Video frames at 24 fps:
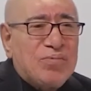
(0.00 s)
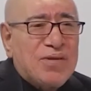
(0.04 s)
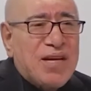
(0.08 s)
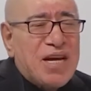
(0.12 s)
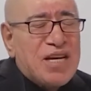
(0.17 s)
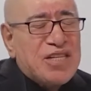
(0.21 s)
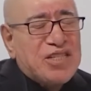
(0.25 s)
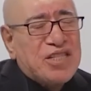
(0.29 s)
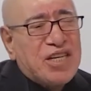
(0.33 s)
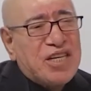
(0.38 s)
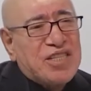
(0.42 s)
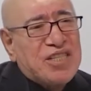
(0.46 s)

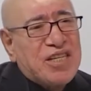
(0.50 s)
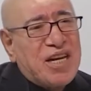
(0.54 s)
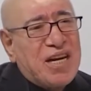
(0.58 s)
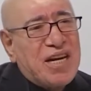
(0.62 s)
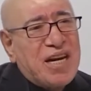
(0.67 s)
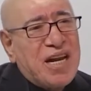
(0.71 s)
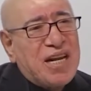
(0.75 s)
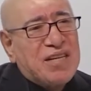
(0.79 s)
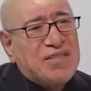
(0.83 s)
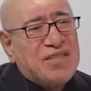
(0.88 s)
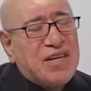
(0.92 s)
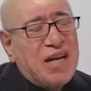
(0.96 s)
Keşke
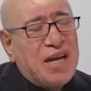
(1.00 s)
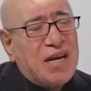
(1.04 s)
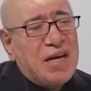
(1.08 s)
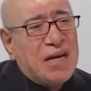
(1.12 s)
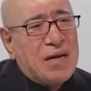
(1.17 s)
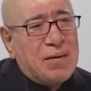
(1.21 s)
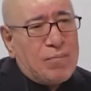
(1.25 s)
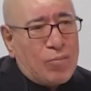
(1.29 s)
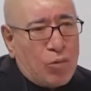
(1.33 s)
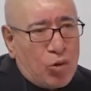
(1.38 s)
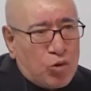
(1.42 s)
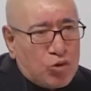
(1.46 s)
cennet
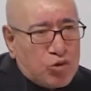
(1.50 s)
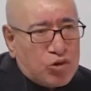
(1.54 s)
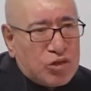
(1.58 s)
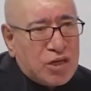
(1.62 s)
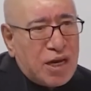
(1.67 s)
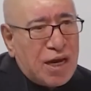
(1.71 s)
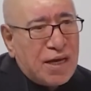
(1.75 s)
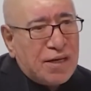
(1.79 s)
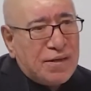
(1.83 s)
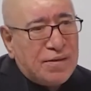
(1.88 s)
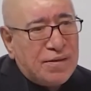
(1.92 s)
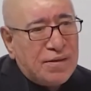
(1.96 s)
cehennem
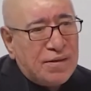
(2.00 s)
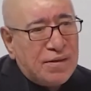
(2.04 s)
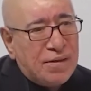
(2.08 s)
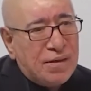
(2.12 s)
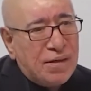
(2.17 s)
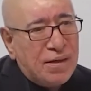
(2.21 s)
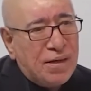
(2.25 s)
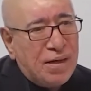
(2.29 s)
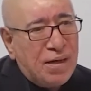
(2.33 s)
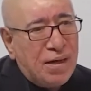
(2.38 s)
olsaydı.